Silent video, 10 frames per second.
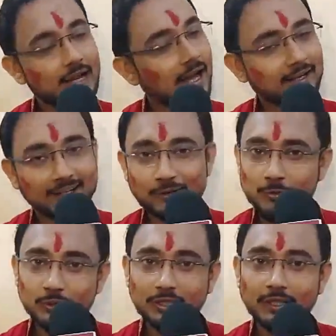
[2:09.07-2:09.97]
নাক ডেকে
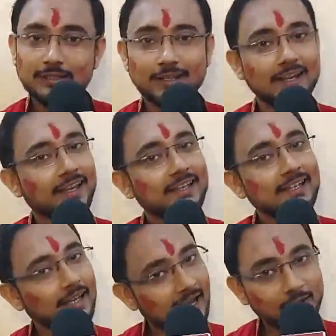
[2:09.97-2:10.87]
ঘুমোতে ছেলেকে
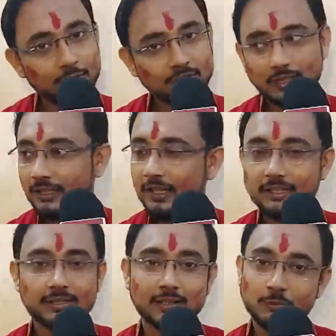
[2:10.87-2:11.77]
নিয়ে খেলা করতে
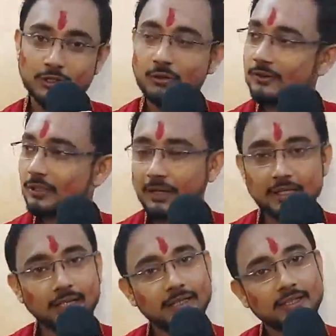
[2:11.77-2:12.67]
দাদাদের সাথে মজা করতে
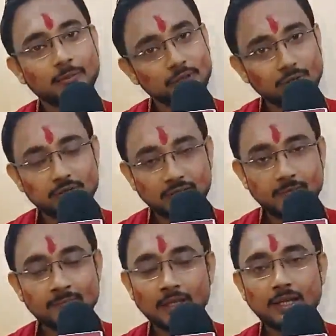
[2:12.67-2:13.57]
ভাইকে নিয়ে মজা
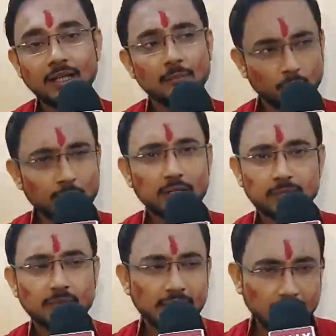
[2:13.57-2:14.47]
করতে পরিবার
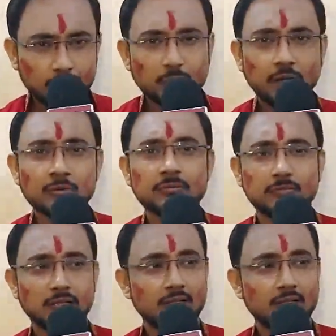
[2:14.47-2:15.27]
একটু এখন